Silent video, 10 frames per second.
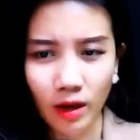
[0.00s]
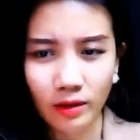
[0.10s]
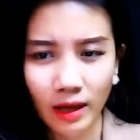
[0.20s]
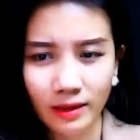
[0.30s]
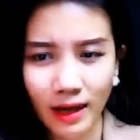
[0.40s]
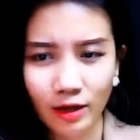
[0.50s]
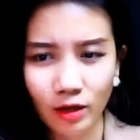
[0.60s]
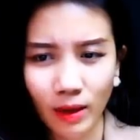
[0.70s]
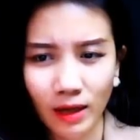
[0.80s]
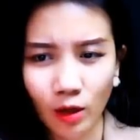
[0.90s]
Để anh ta
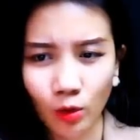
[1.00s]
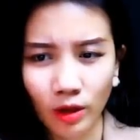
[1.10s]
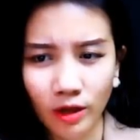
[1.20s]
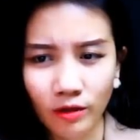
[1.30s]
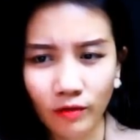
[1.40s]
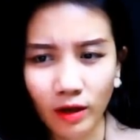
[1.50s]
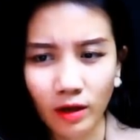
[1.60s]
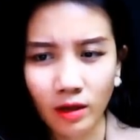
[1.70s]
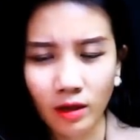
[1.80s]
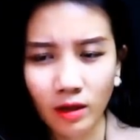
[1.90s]
đợi máy lâu đến như vậy